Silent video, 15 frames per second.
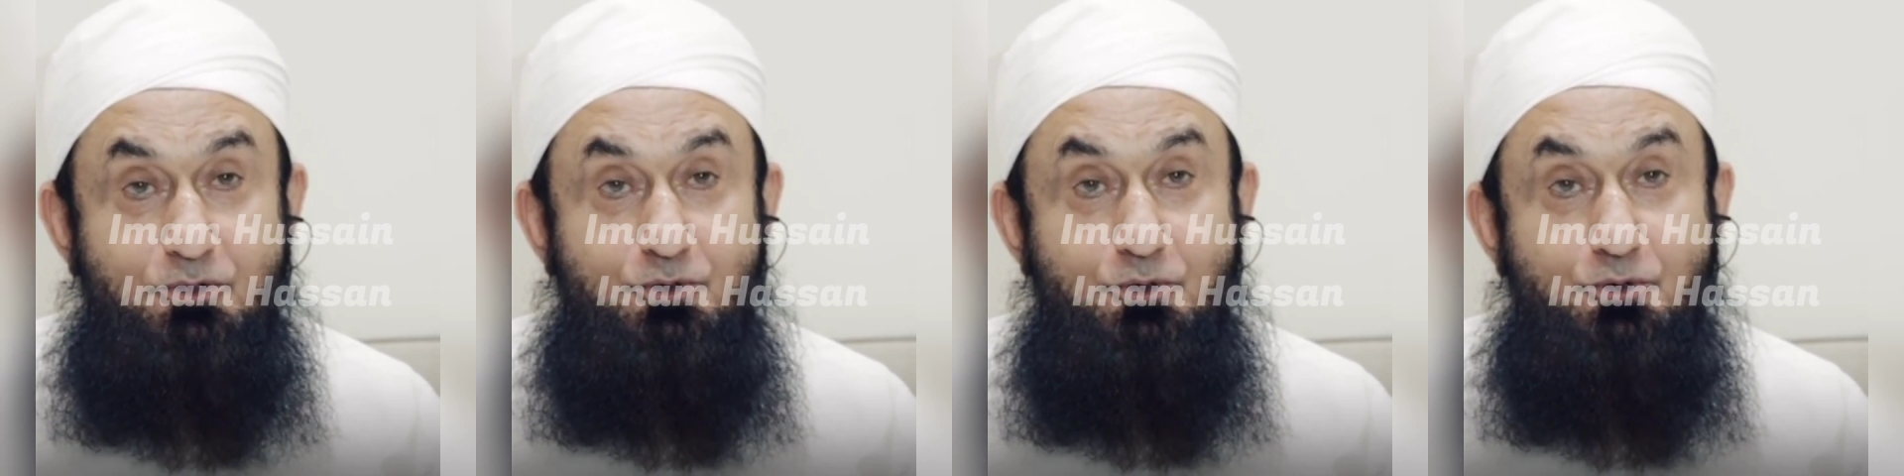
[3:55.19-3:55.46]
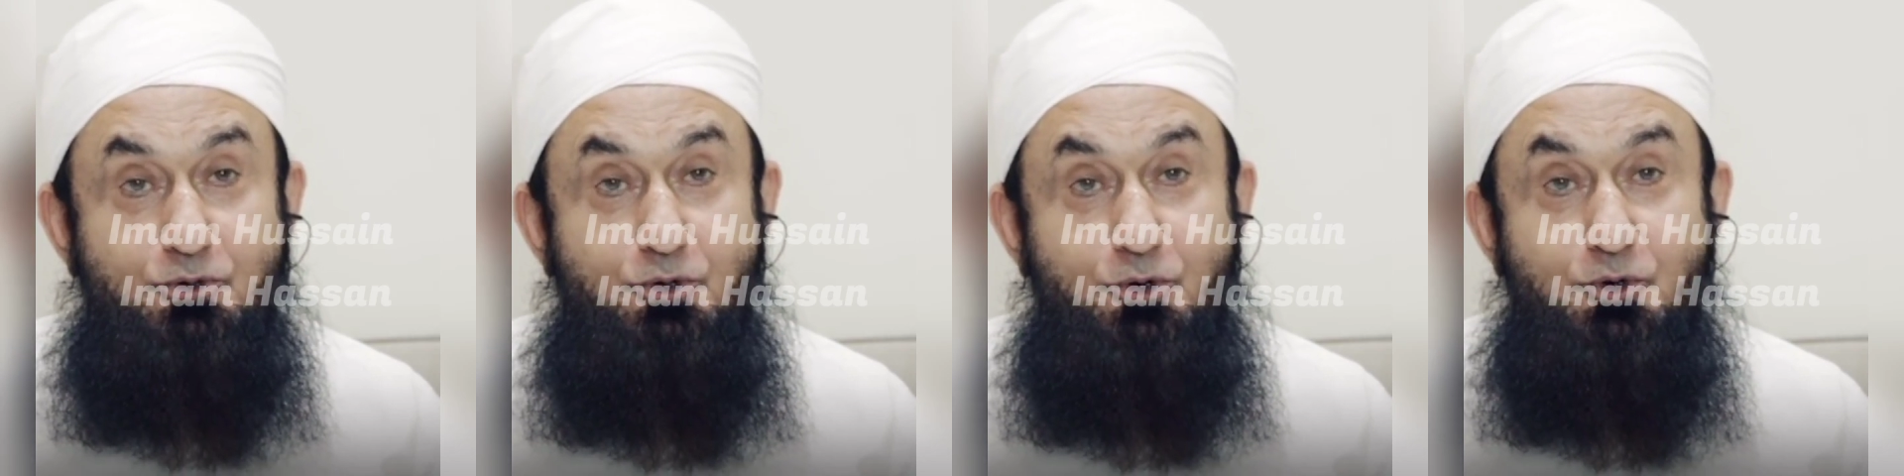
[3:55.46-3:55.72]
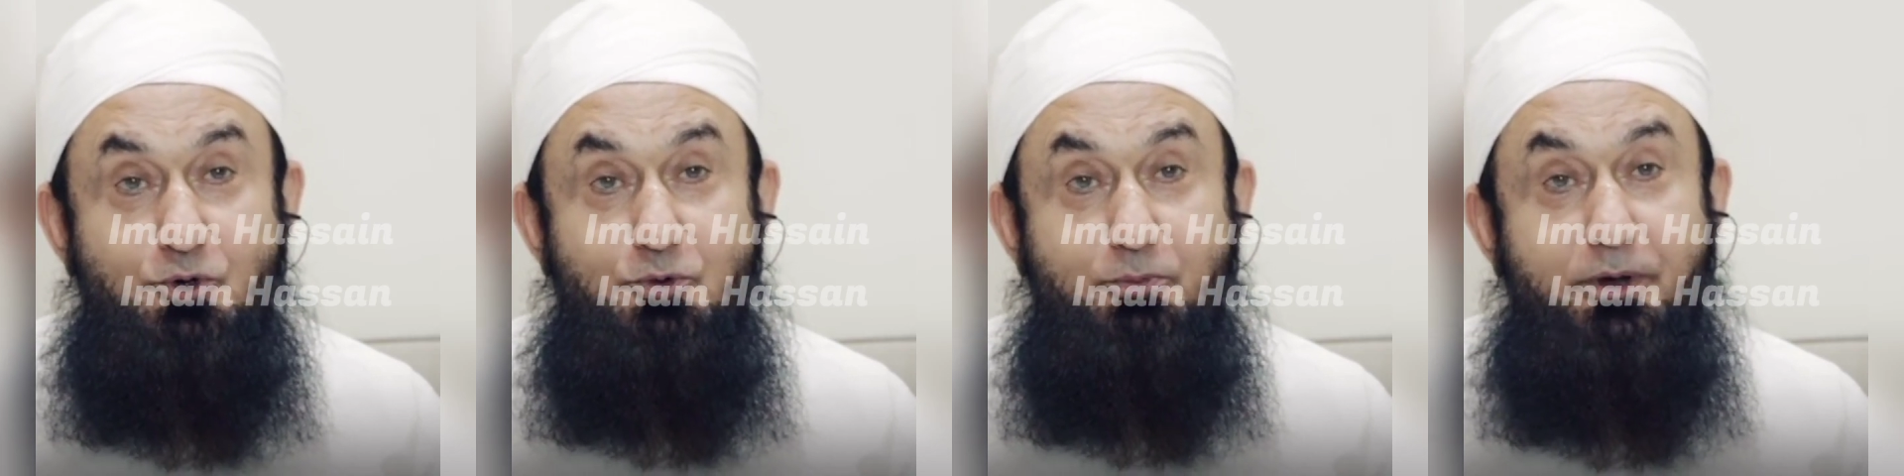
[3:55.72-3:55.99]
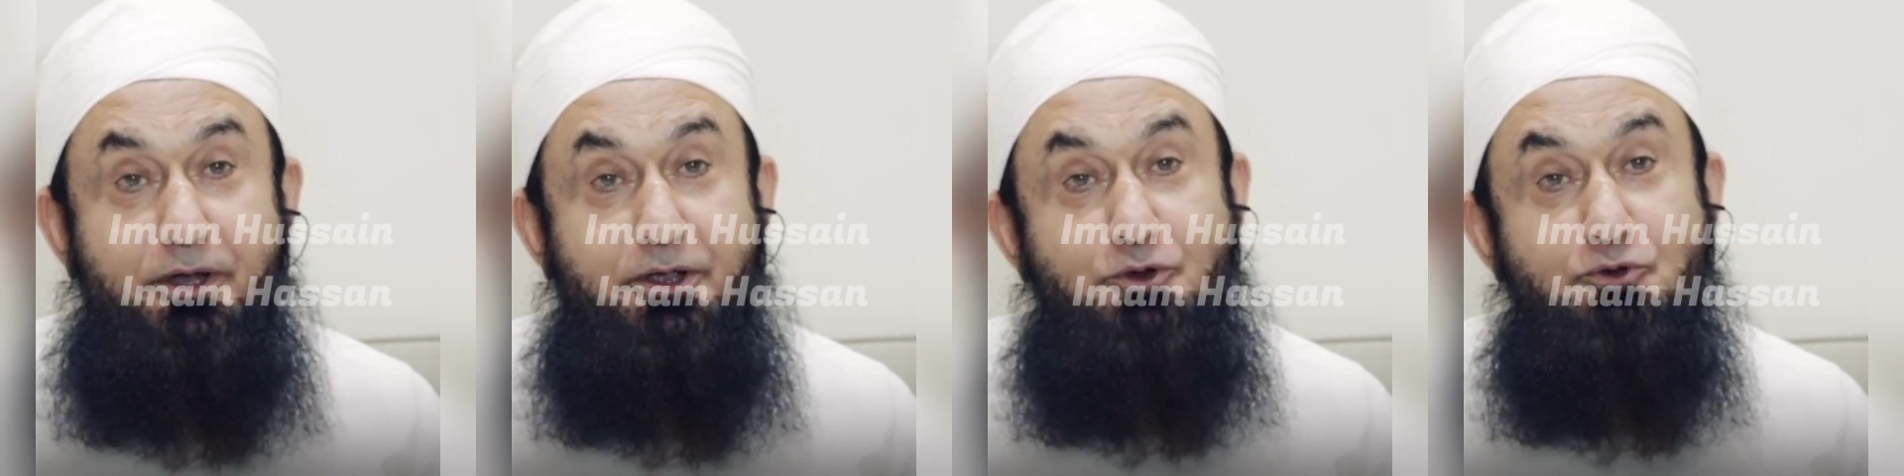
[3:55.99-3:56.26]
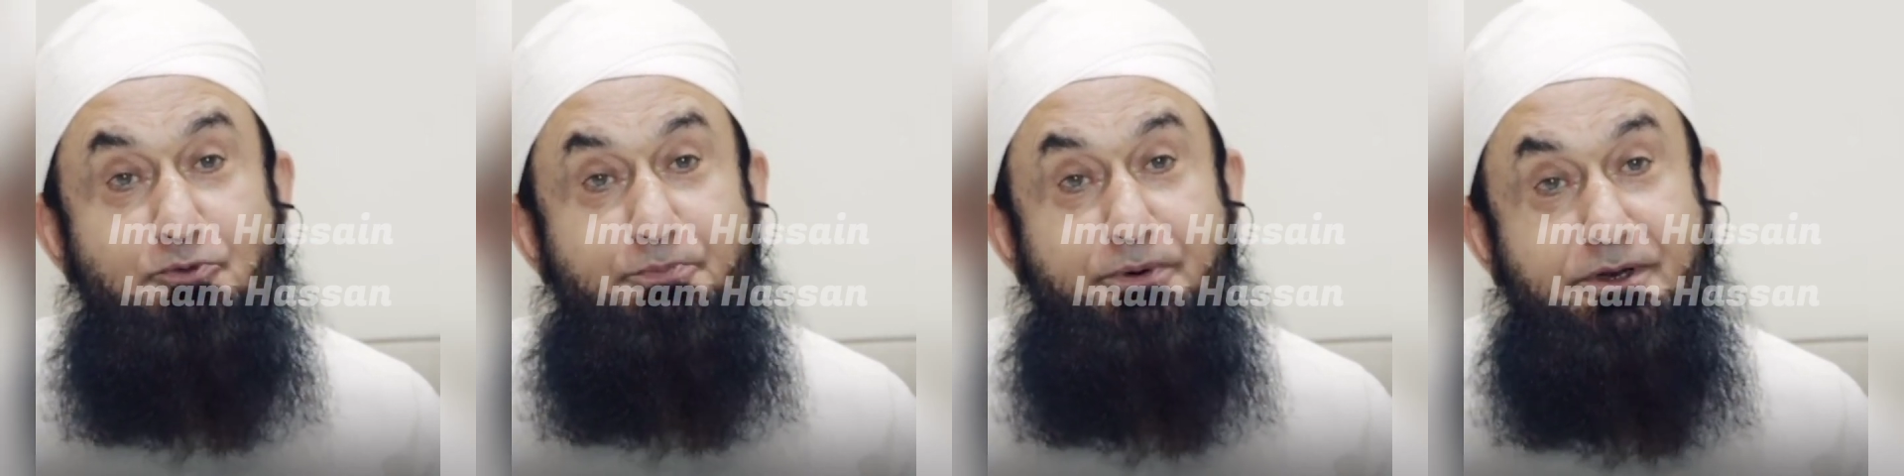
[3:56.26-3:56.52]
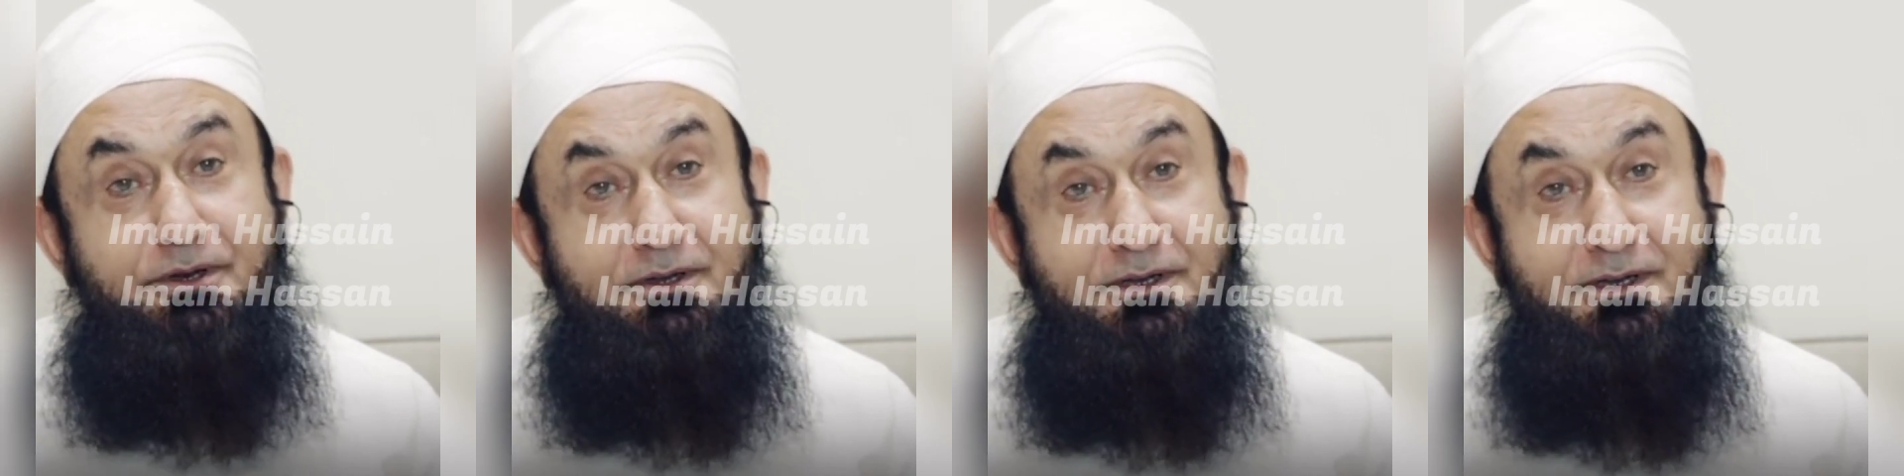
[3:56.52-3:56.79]
तो दोनों भाई
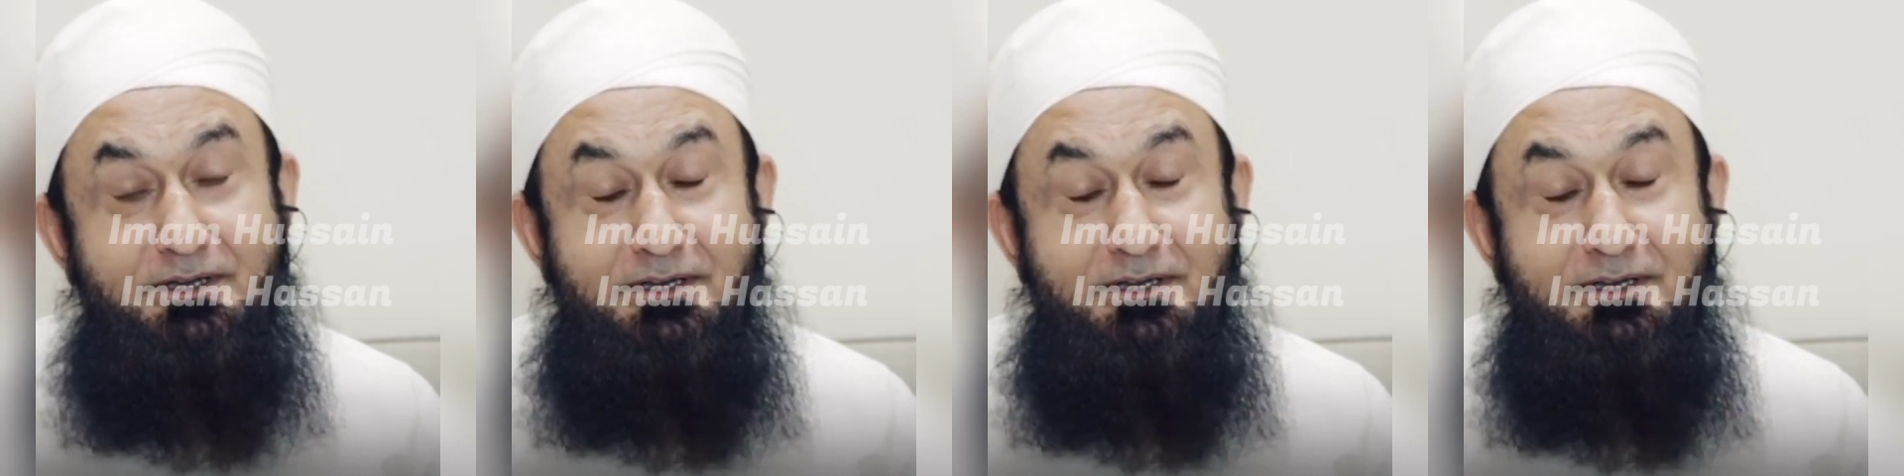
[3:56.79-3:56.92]
ऊपर